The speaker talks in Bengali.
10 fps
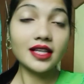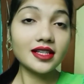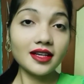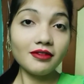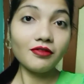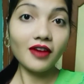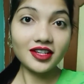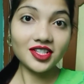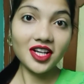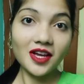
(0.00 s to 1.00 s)
আজকে আমি ফার্স্ট
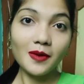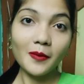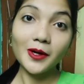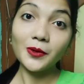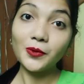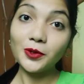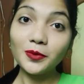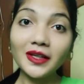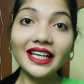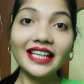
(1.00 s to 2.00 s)
টাইম আমার
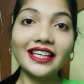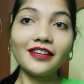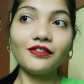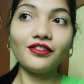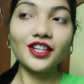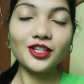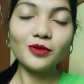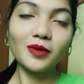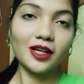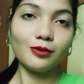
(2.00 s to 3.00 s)
উডবিকে নিয়ে ভিডিও
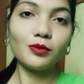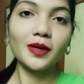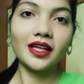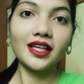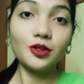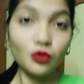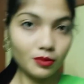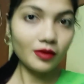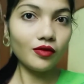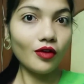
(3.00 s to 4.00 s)
বানাবো মানে ইউটিউবে
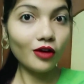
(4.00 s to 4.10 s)
ভ্লগ